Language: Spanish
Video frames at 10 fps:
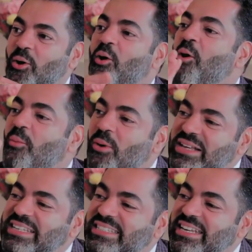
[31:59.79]
¿Cómo
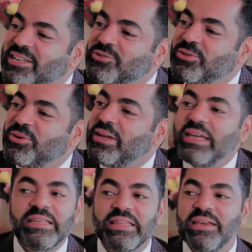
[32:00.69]
haces eso?
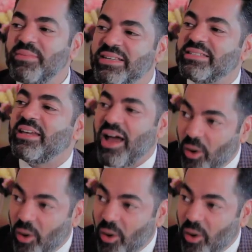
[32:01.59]
Y dime si